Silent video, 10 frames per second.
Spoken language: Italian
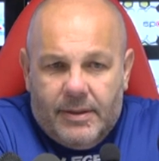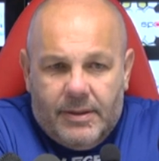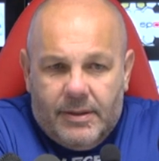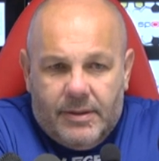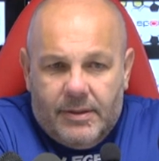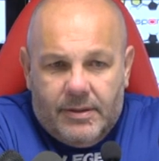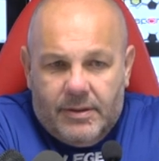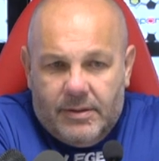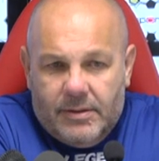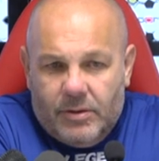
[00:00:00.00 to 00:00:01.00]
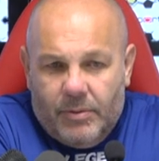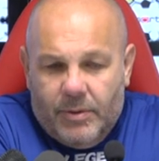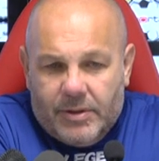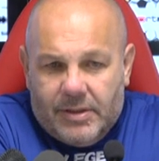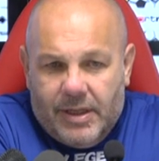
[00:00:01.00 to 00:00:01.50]
eh,
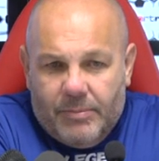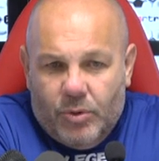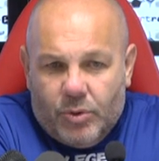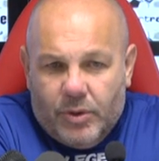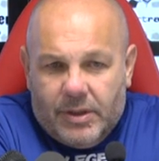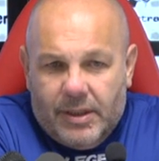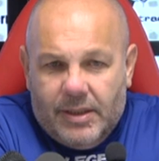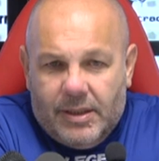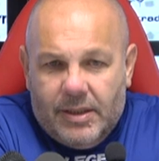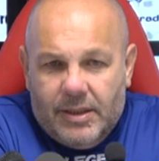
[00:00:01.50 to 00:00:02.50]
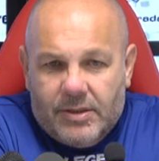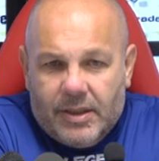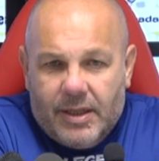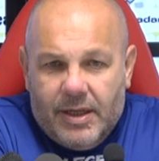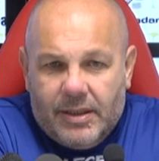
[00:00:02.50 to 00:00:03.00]
dobbiamo stare molto attenti e
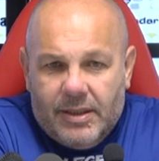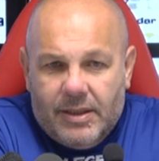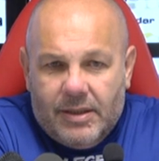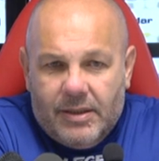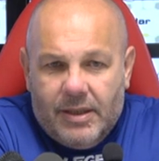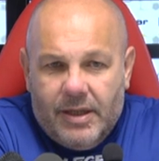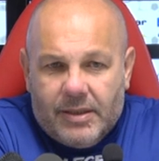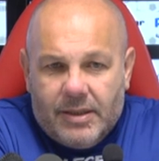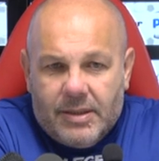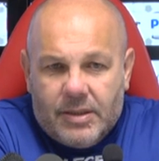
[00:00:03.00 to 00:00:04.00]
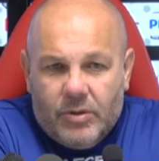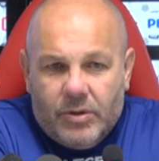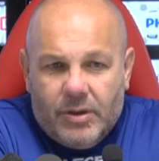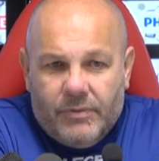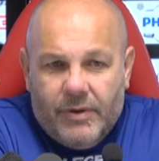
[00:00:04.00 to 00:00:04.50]
cercare di, nelle
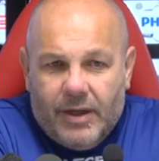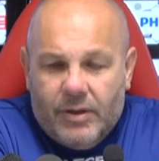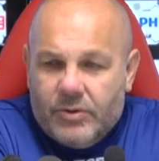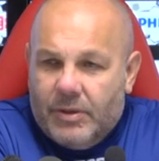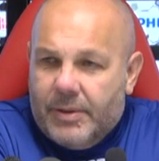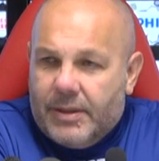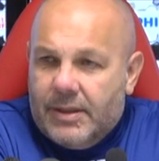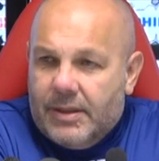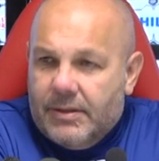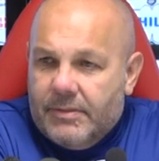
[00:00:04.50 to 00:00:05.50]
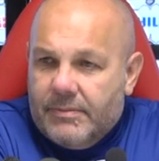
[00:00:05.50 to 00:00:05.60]
attenzioni di fare la nostra partita